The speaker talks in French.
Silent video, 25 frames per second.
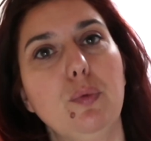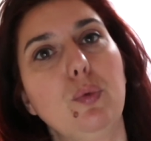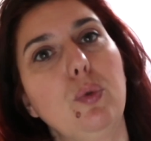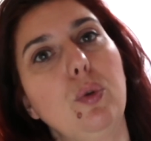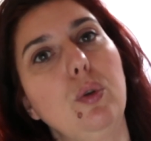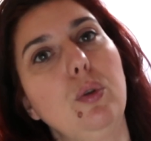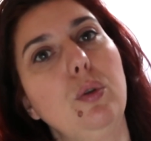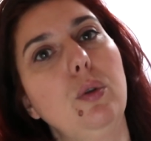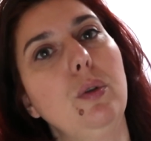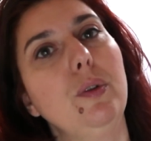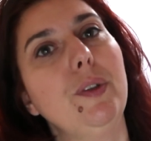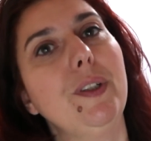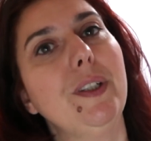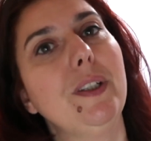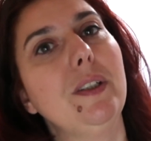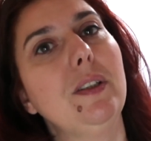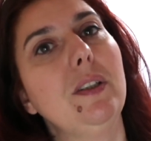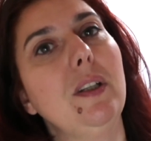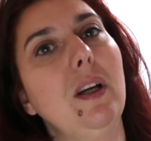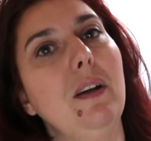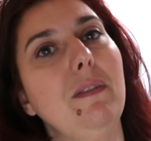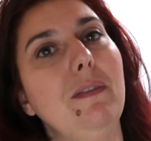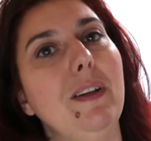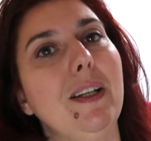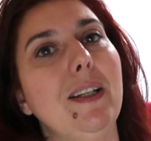vous
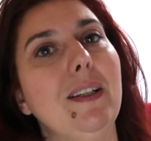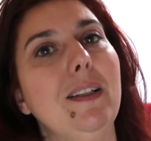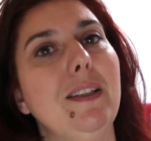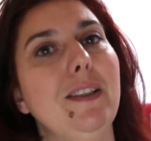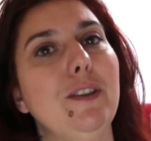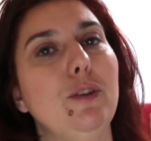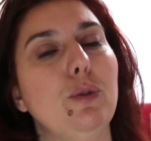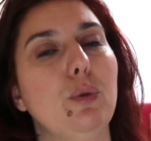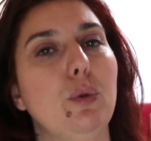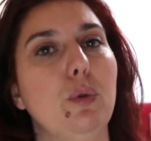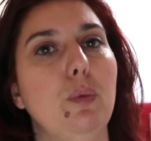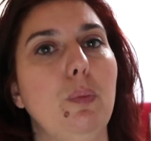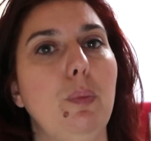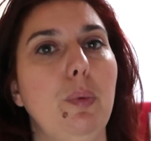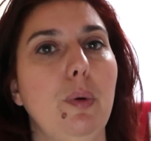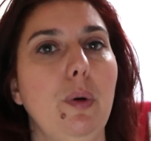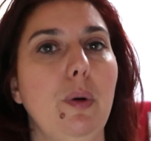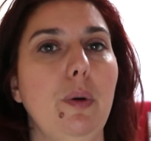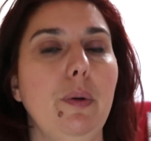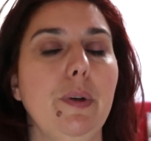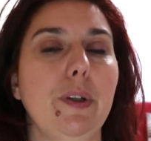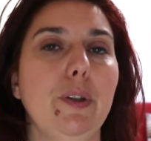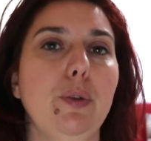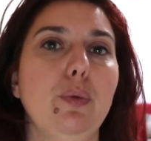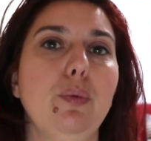reconnecter avec les autres
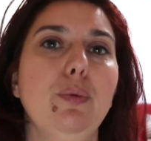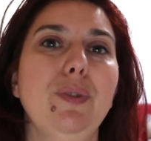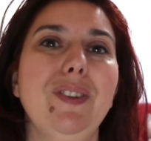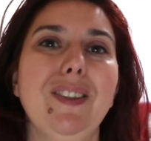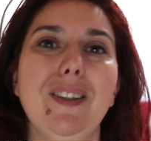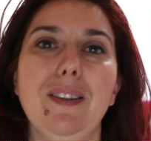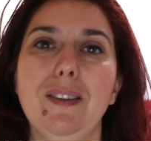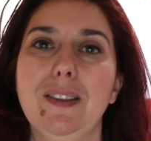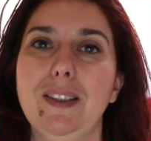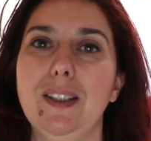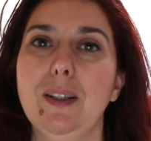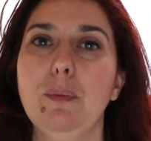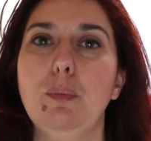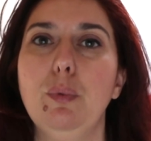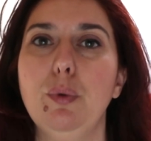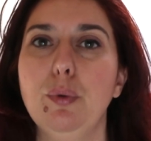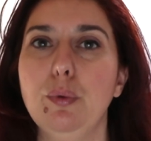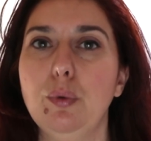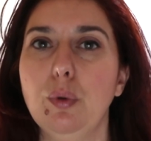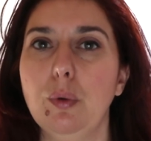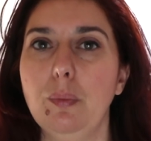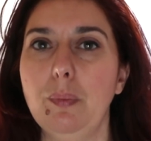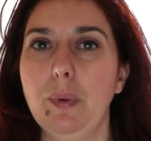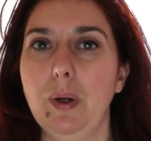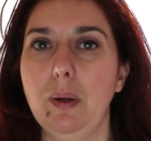plans et tout, c'est
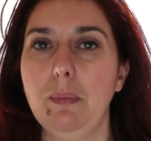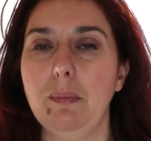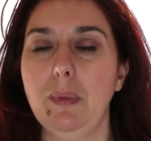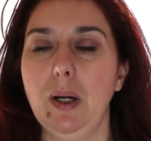plutôt pas